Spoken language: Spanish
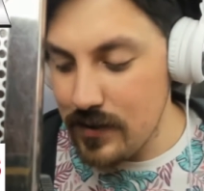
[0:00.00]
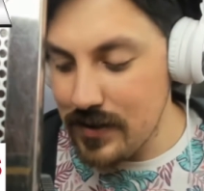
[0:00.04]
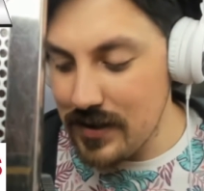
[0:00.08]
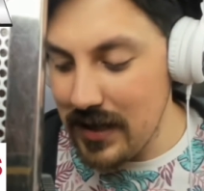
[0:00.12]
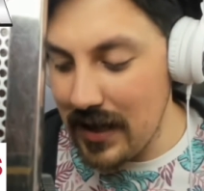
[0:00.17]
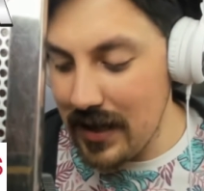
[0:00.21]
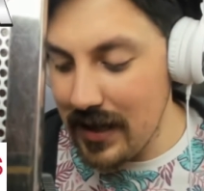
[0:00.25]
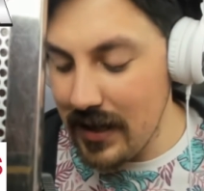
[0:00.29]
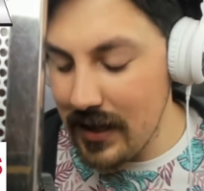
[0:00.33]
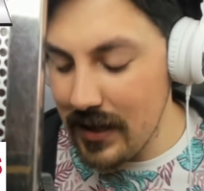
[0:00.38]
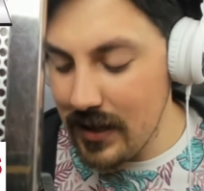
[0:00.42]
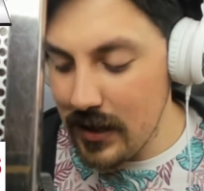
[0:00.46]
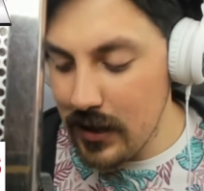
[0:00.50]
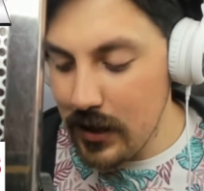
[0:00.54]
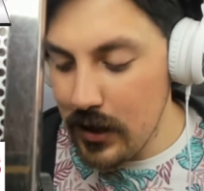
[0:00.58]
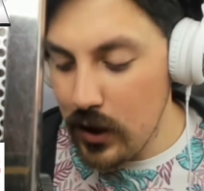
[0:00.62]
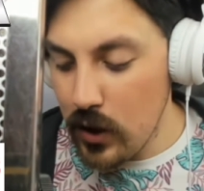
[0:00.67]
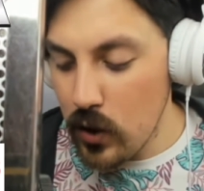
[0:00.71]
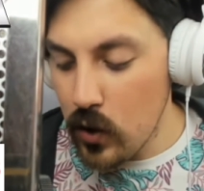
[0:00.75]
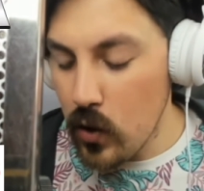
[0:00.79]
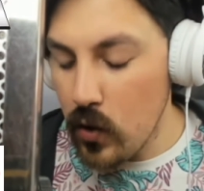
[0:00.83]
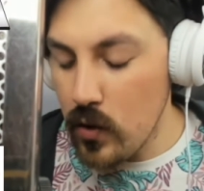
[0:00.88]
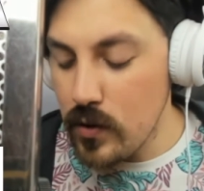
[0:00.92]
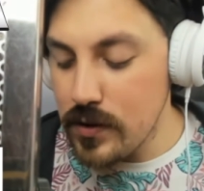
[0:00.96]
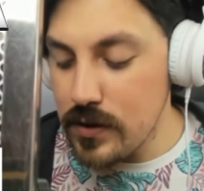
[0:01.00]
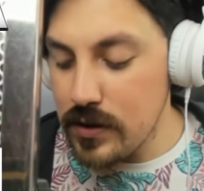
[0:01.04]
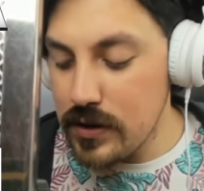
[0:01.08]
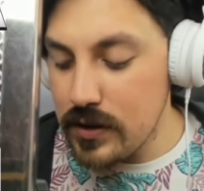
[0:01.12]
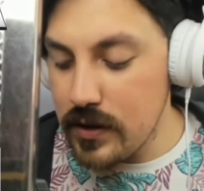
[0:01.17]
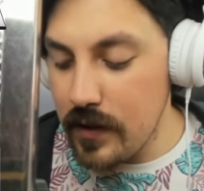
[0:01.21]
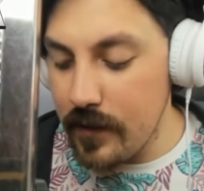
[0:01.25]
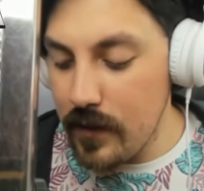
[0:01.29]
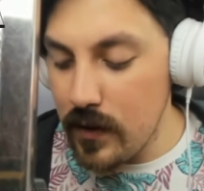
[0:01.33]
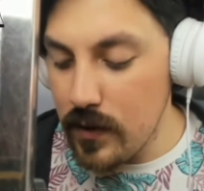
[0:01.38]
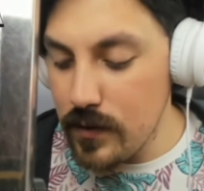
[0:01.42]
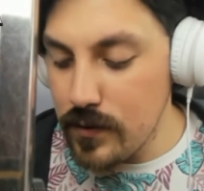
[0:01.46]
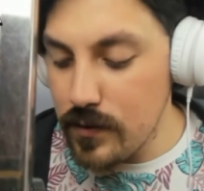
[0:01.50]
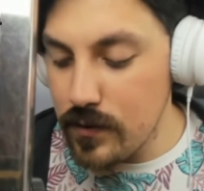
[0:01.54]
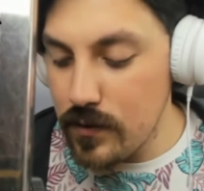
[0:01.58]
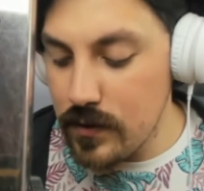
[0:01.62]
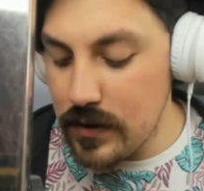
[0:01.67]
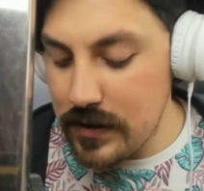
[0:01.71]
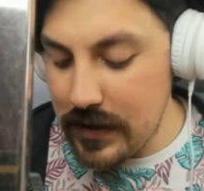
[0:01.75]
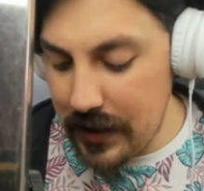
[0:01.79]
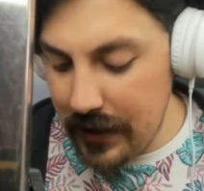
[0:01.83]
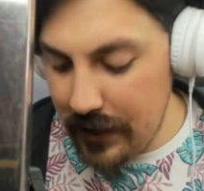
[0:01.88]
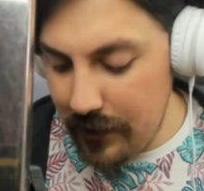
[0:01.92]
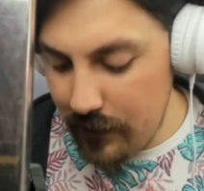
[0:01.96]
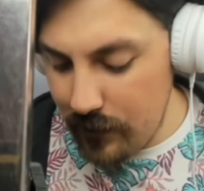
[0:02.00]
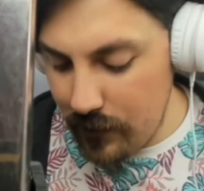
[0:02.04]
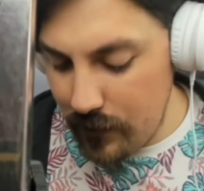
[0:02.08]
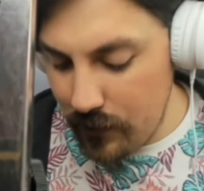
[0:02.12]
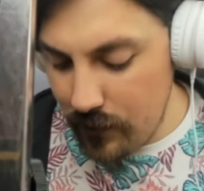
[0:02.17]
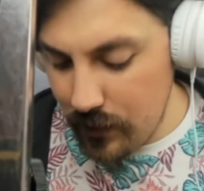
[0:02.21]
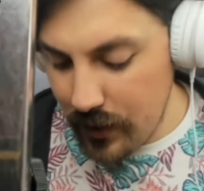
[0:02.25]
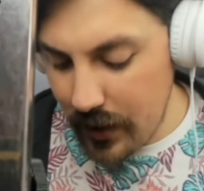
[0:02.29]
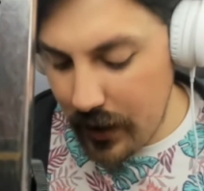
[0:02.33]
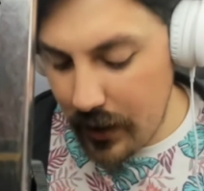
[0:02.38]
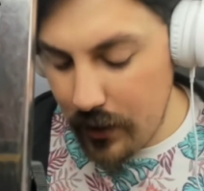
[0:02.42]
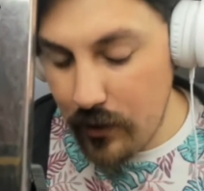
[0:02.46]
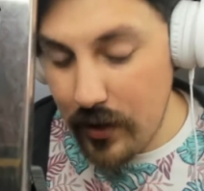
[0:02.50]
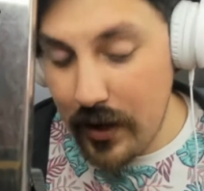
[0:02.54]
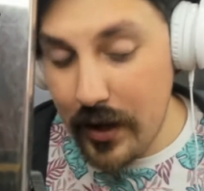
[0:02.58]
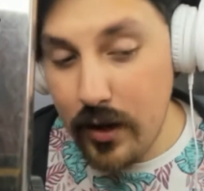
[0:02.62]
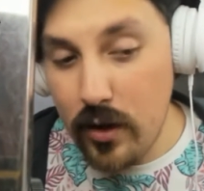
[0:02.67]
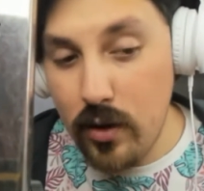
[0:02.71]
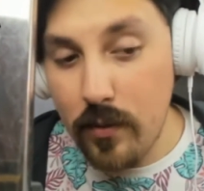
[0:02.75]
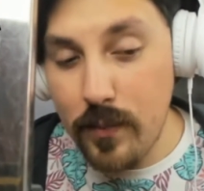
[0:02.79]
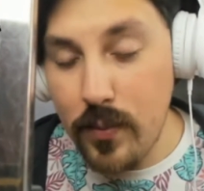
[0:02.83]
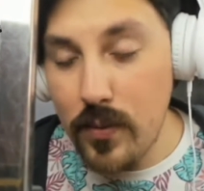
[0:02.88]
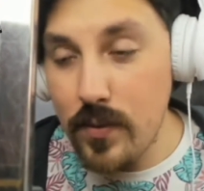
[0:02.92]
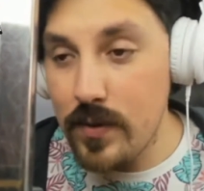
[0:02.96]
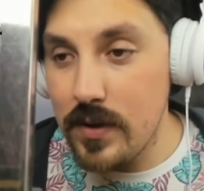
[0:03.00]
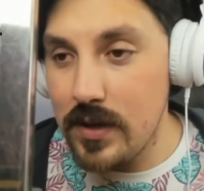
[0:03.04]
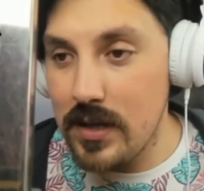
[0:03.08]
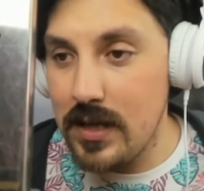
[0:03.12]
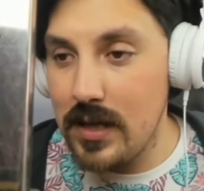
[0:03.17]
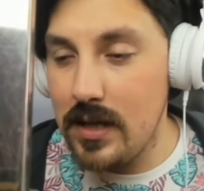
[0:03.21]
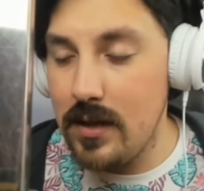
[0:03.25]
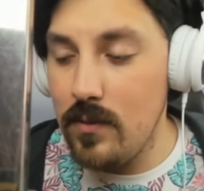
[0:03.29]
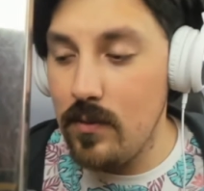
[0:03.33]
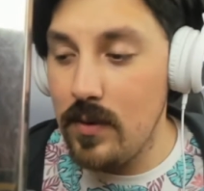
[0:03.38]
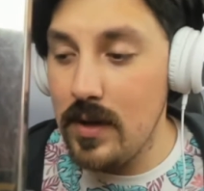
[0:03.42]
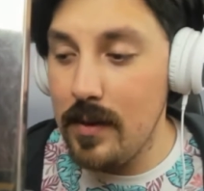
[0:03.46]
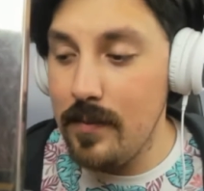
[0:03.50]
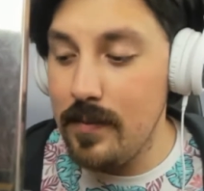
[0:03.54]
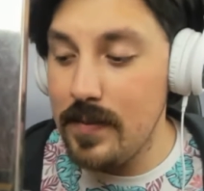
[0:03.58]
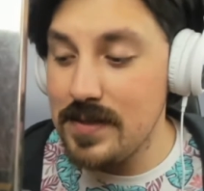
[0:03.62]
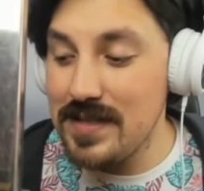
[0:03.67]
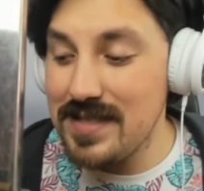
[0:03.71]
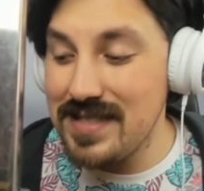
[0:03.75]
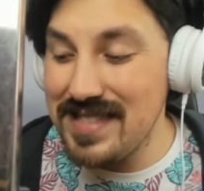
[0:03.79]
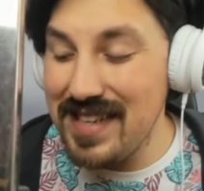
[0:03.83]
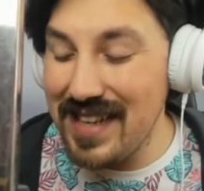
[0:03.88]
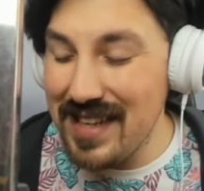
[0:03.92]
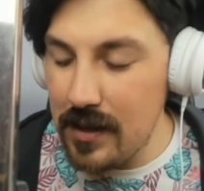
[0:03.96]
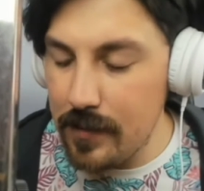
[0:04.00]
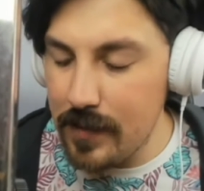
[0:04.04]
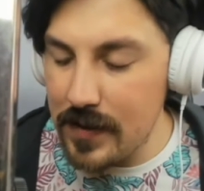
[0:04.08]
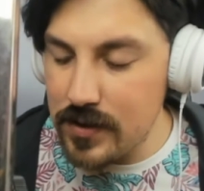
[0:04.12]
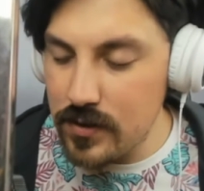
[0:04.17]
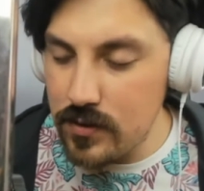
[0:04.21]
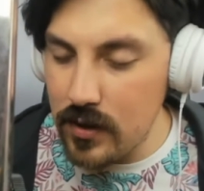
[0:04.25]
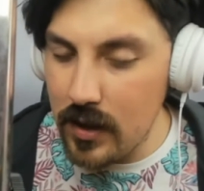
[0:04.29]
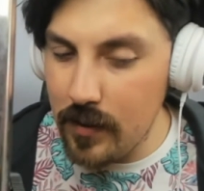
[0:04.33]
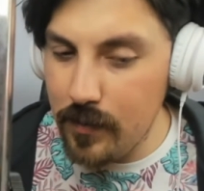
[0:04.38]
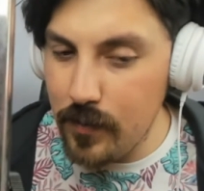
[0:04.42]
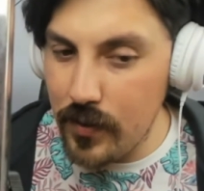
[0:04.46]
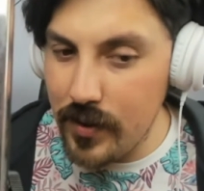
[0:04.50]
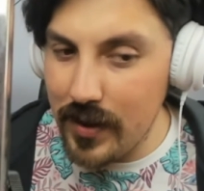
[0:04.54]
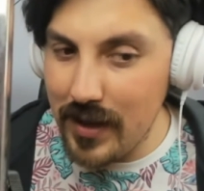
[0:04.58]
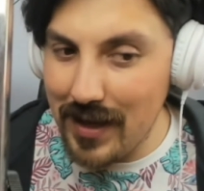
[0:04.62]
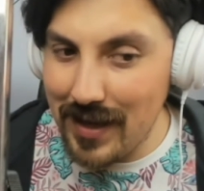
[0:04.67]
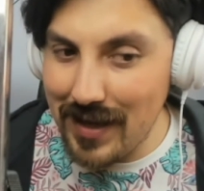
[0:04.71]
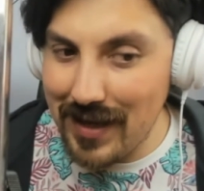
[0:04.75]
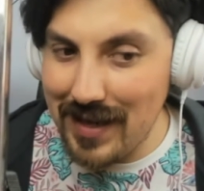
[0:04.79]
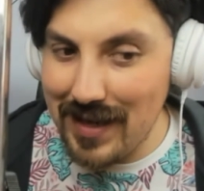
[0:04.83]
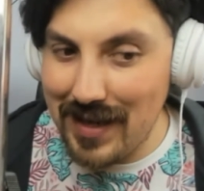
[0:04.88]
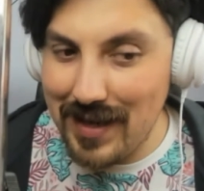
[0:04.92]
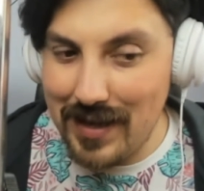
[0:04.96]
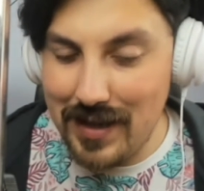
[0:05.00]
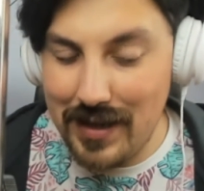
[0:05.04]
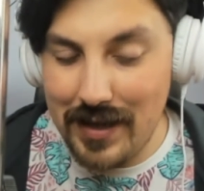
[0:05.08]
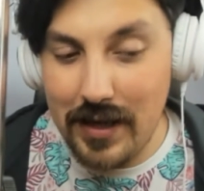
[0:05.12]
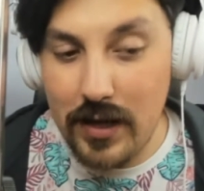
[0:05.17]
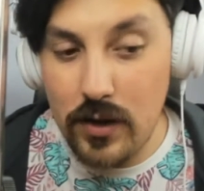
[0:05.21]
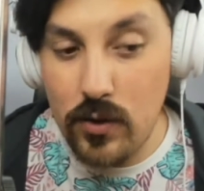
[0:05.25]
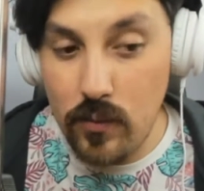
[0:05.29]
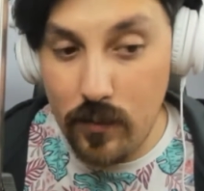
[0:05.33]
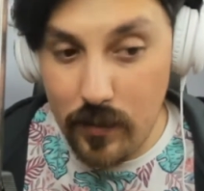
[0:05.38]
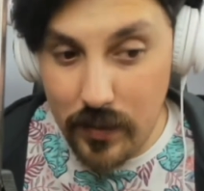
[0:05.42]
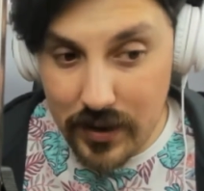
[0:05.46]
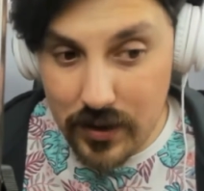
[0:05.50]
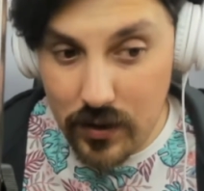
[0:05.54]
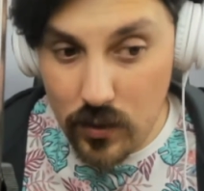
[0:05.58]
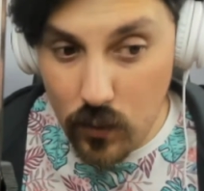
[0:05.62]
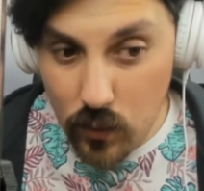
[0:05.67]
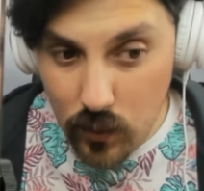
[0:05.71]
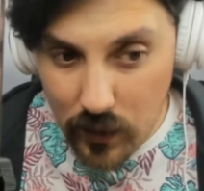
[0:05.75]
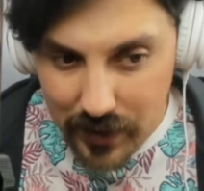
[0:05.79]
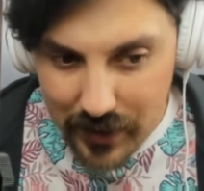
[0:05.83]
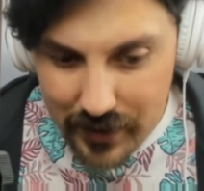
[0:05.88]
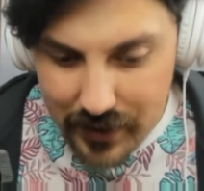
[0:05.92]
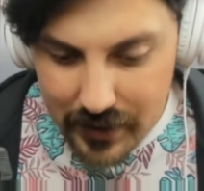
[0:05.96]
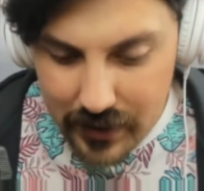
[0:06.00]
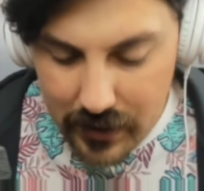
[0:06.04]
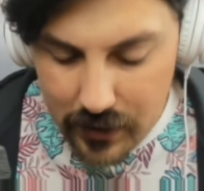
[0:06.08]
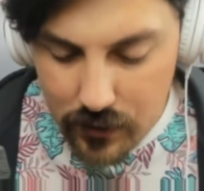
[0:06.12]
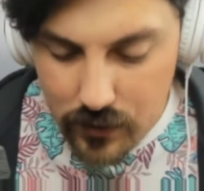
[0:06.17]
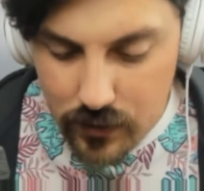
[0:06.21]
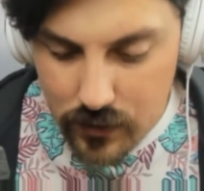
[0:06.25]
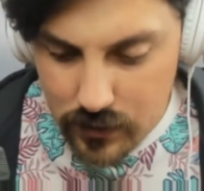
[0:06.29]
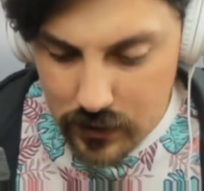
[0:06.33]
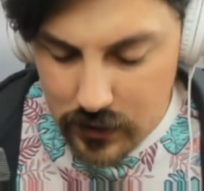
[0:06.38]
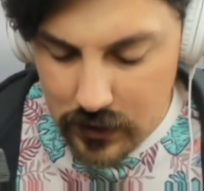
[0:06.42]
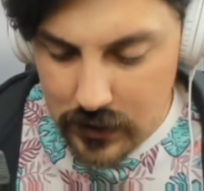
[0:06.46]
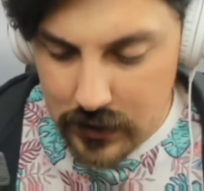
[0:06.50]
Si alguien concibió en su cerebro que en horario punta siete personas podían caer en un metro cuadrado,